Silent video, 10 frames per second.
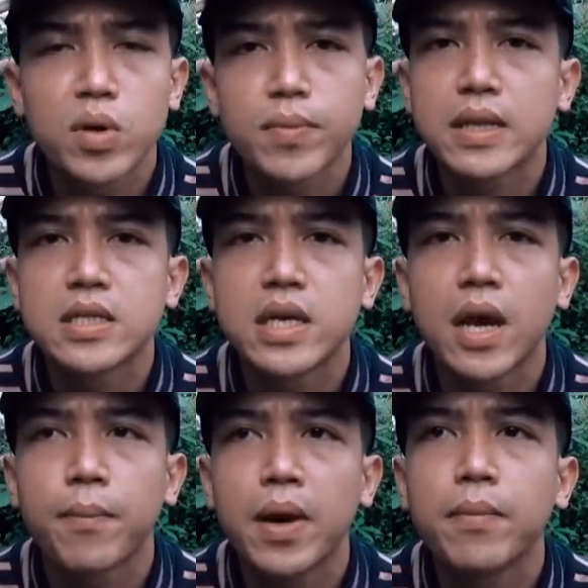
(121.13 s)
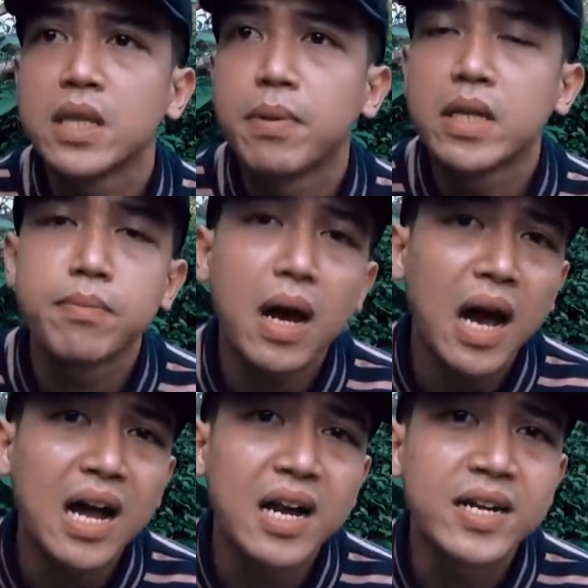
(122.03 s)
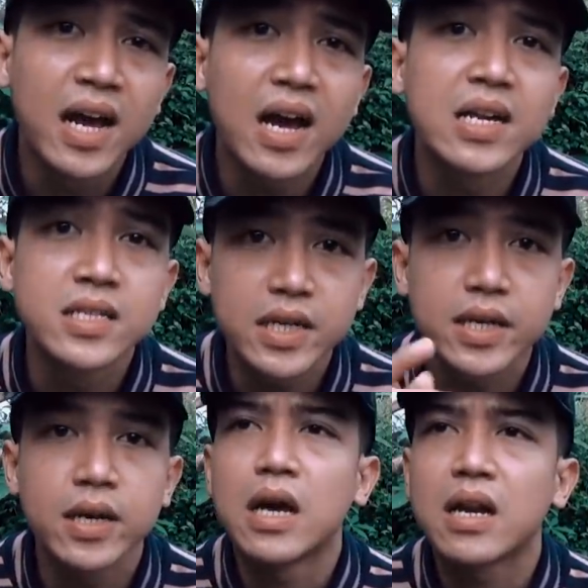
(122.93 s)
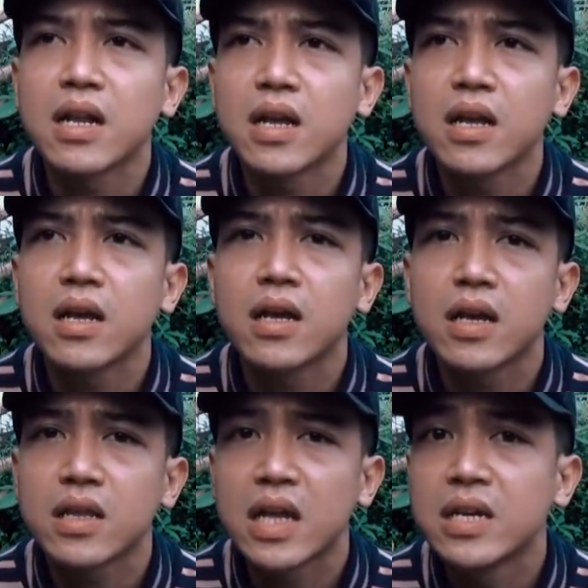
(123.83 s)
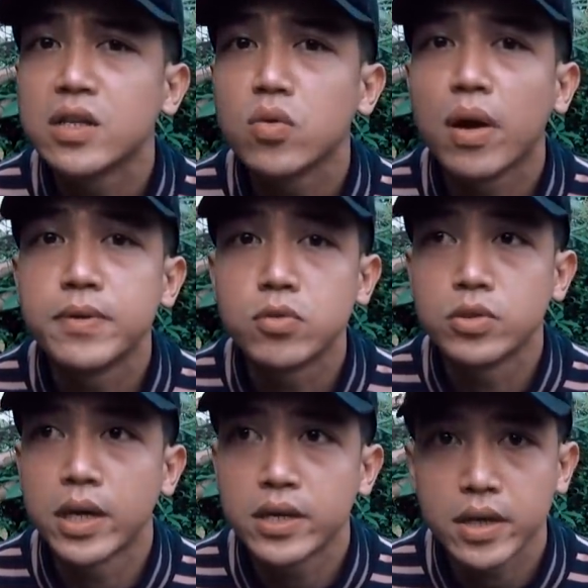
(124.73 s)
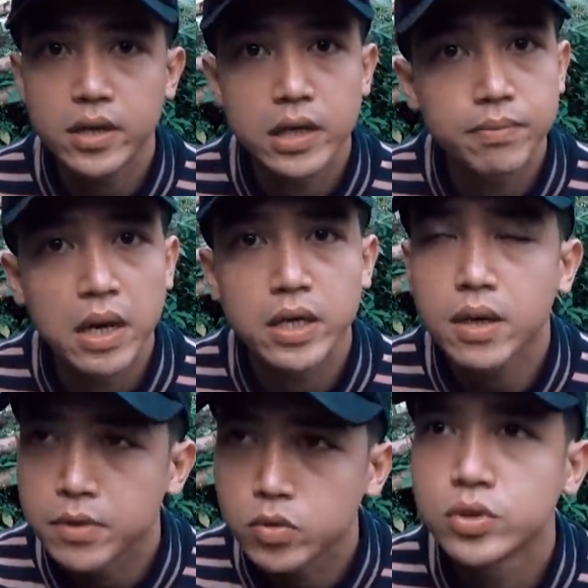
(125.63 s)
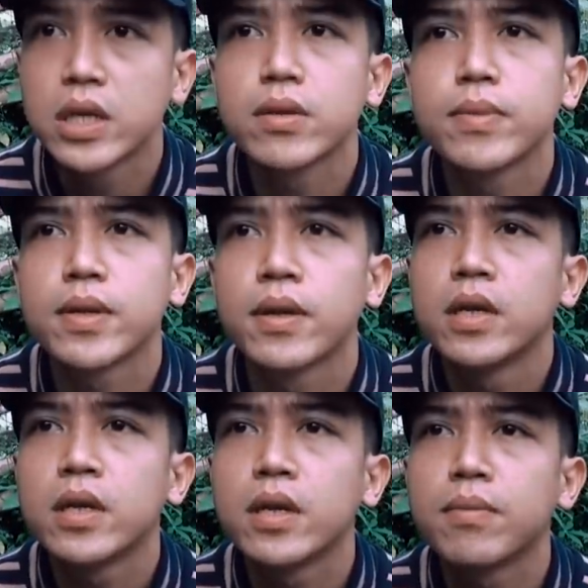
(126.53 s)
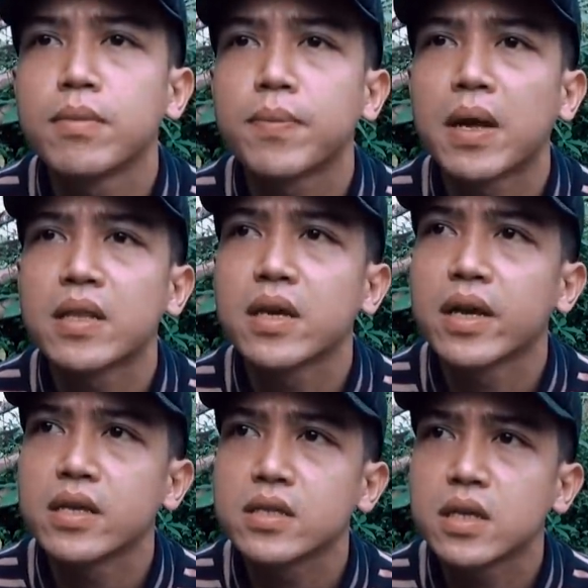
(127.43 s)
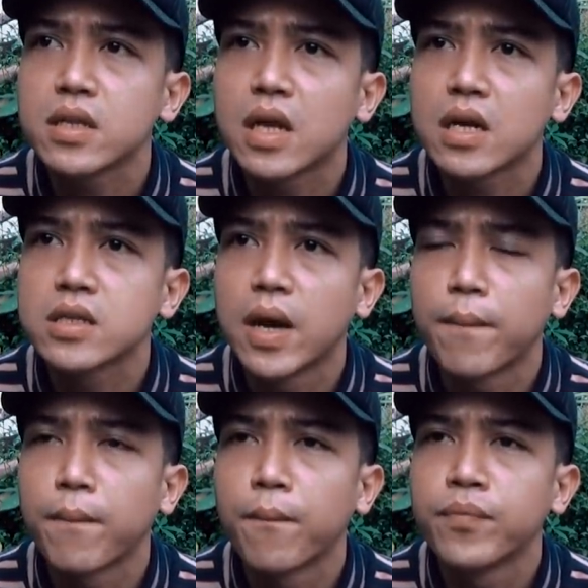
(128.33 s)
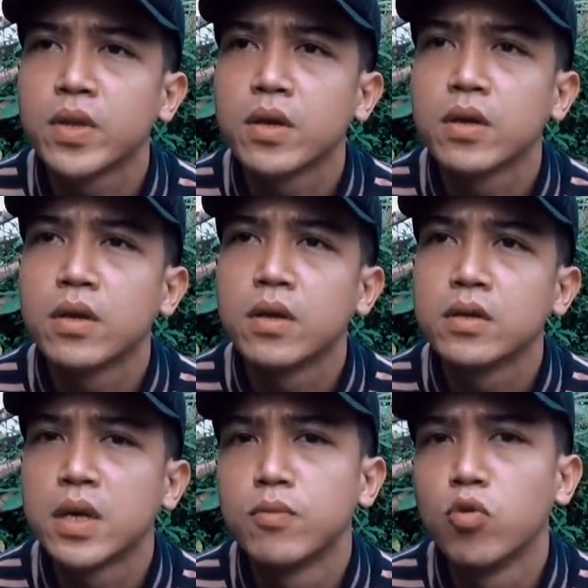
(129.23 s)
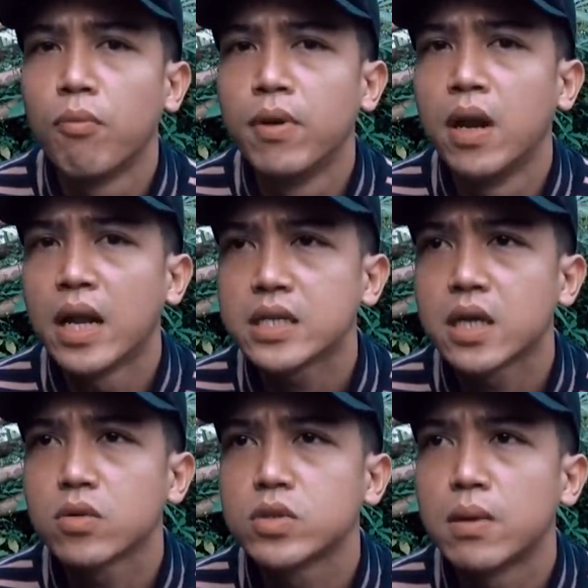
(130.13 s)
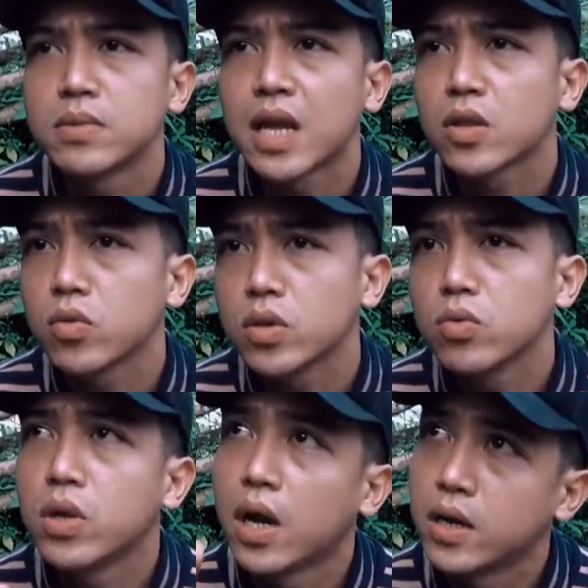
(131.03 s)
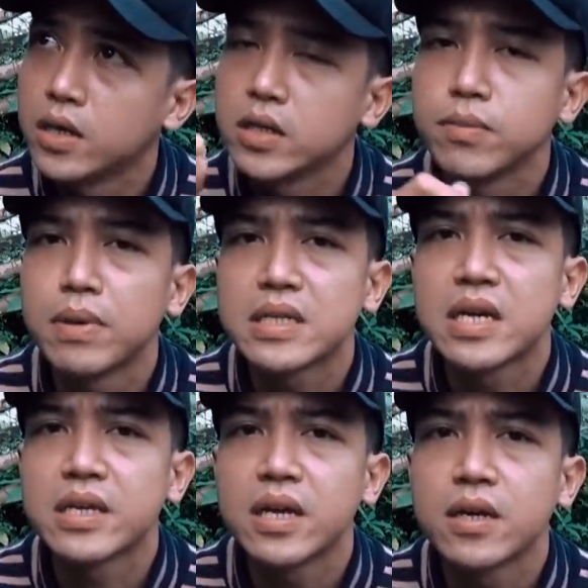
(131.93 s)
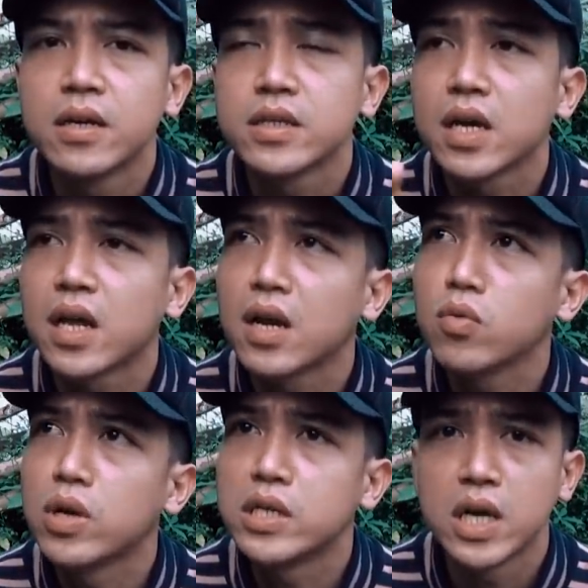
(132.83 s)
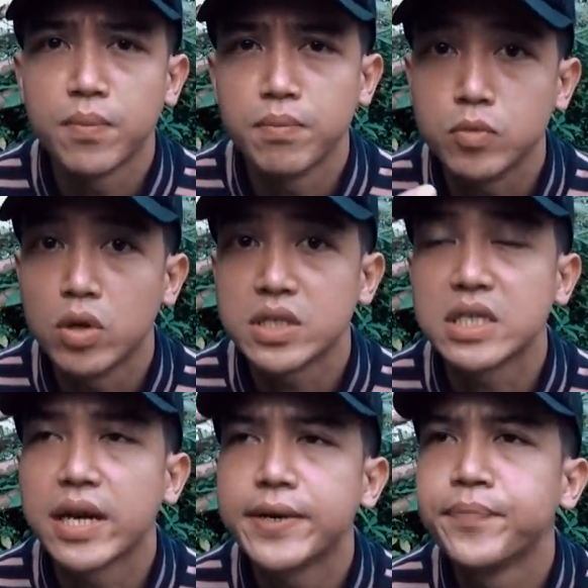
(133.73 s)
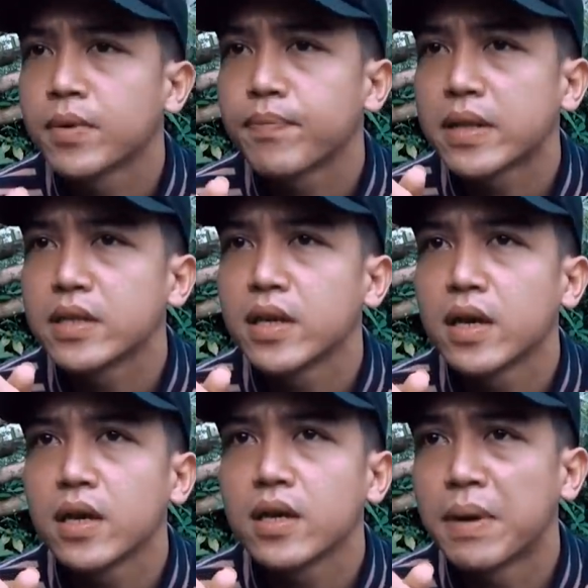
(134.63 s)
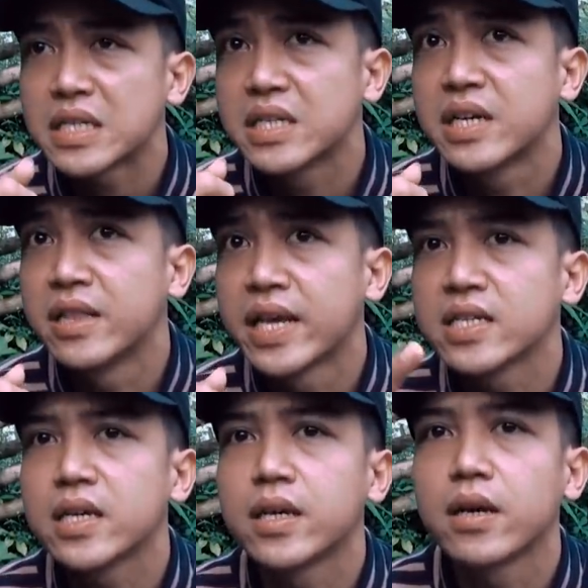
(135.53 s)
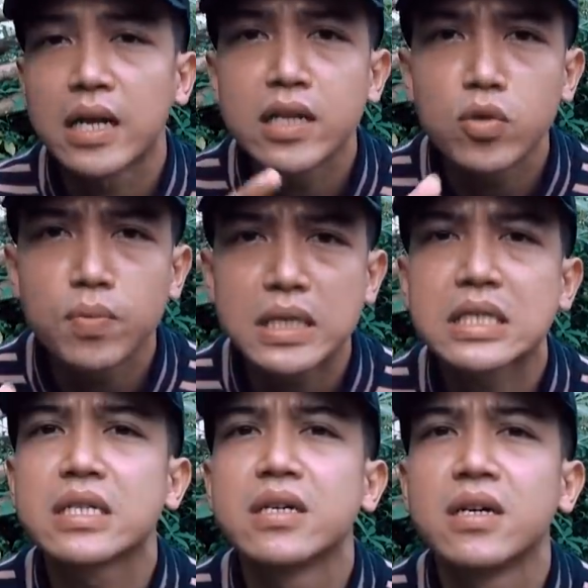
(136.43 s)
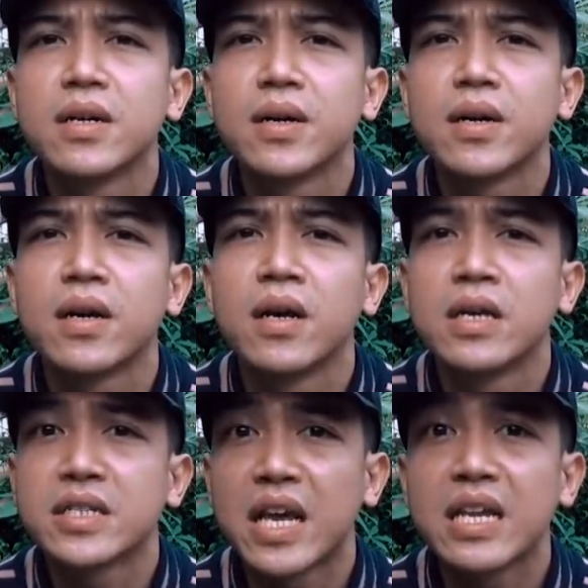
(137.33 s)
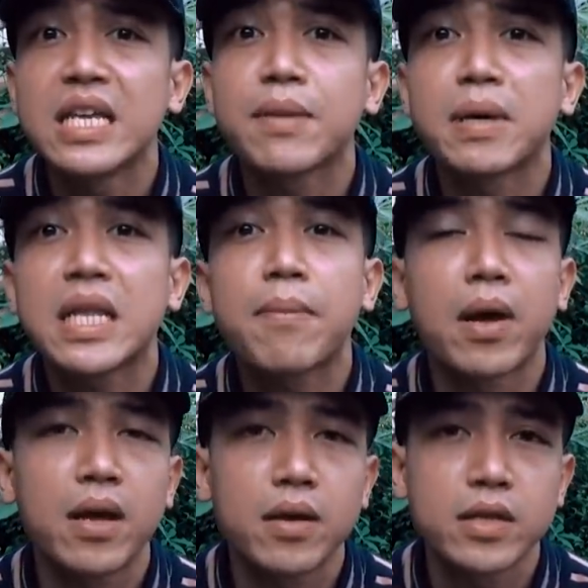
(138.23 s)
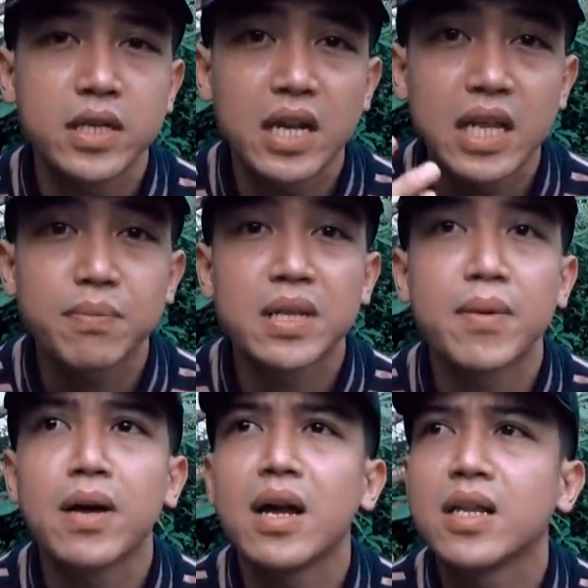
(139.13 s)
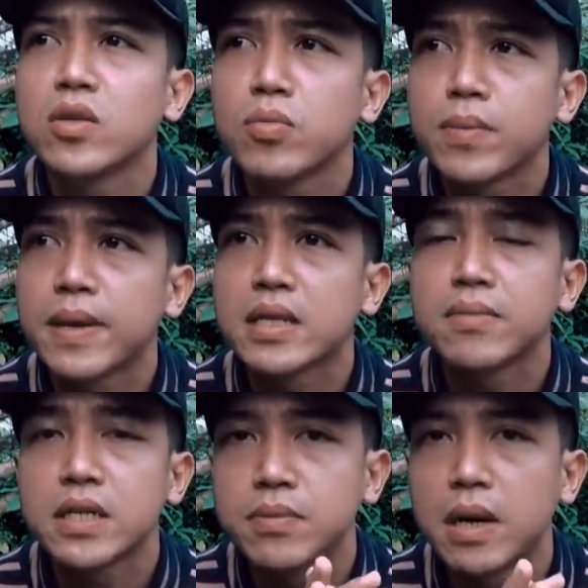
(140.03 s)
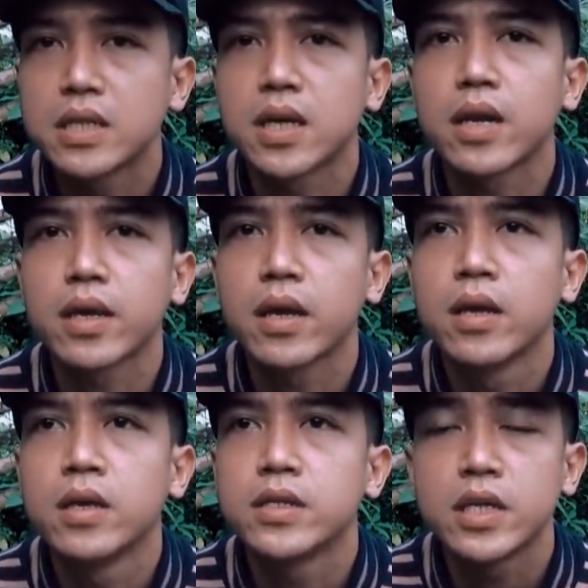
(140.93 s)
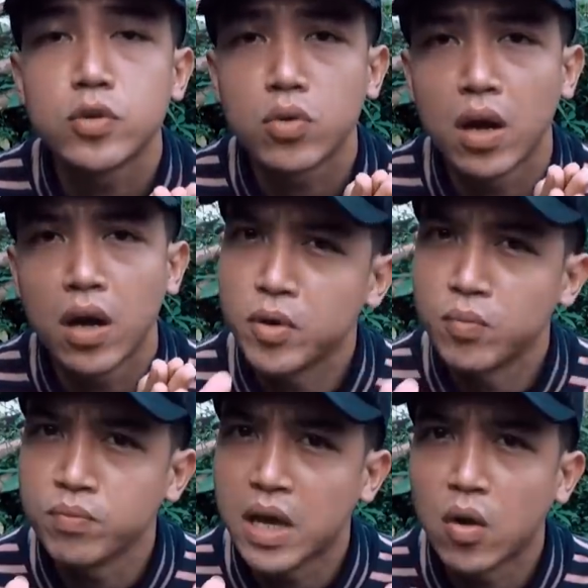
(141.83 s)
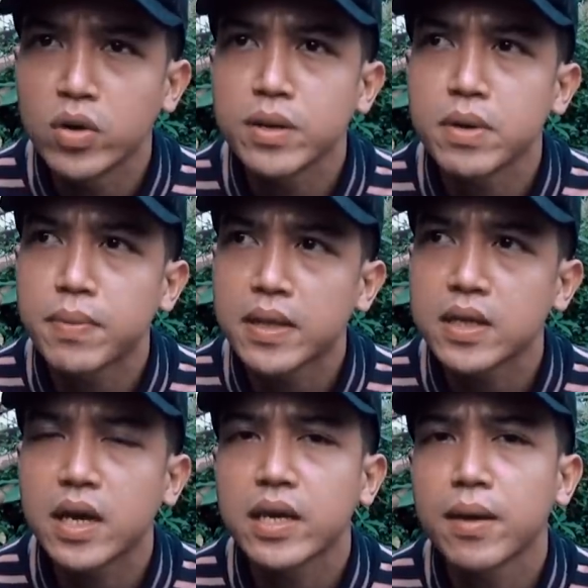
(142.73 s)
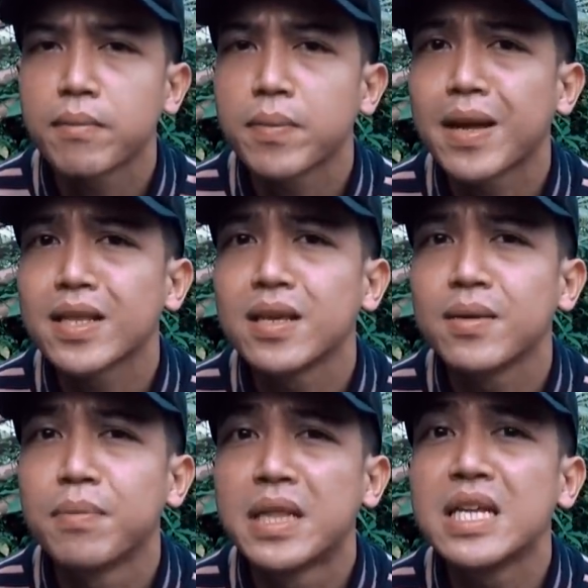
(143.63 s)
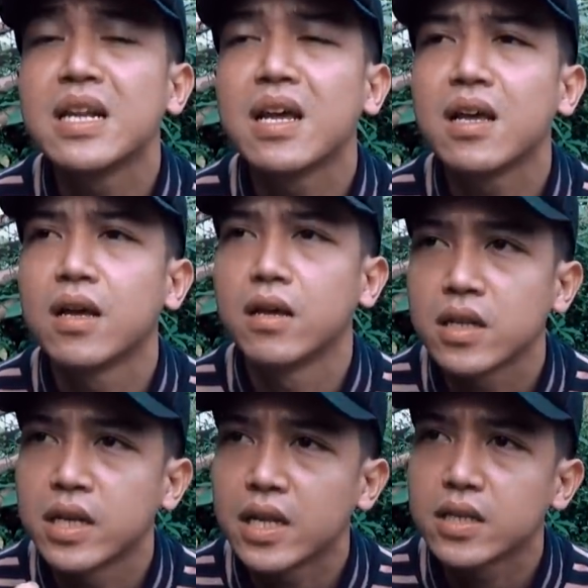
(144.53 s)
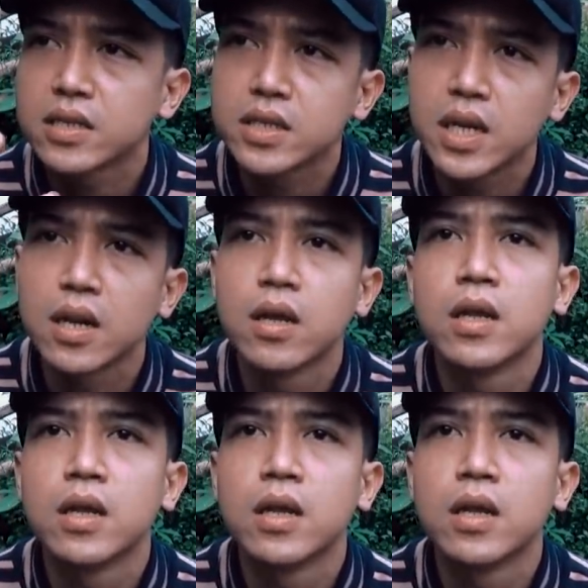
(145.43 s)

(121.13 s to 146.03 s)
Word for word: merpati siapa tiba-tiba ada aja ya karena tadi itu habis hujan ya dari pagi habis hujan teman-teman ini merpati kayaknya sekitar jam jam 12 atau jam 1 itu udah ada di tempat saya sekarang udah jam 2 siang merpatinya masih di genteng saya tadi itu pas uh, saya lihat pertama saya lihat pertama kali itu merpatinya masih basah ya. Saya juga belum tahu ini merpati kayak merpati betina, lihat kecil.